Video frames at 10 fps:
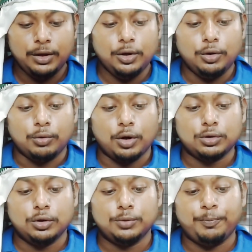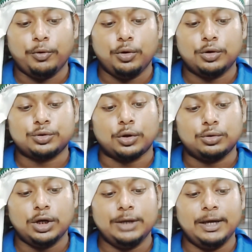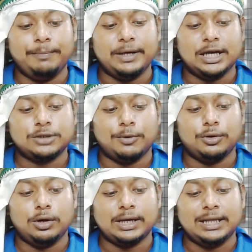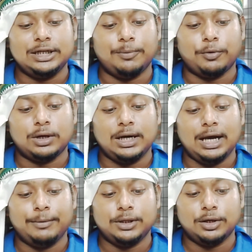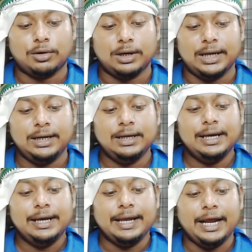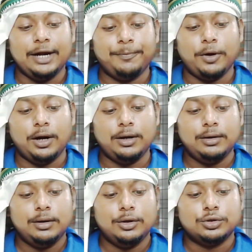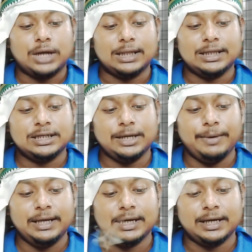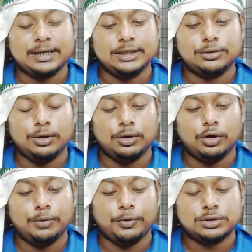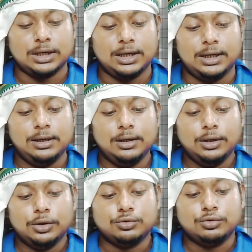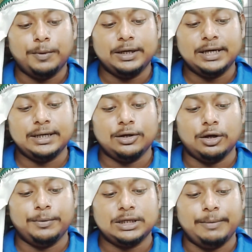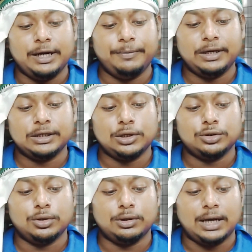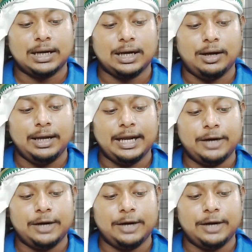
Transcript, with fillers: গত পনেরো সতেরোই মে বিকাশ মণ্ডল কেন্দ্রীয় পোর্টালে আবেদন করেন এরপর সাতাশে মে তাকে কৃষ্ণনগর পোস্টাল সুপারিনটেন্ডেন্ট অফিসে ভেরিফিকেশনের জন্য ডাকা হয় এরপর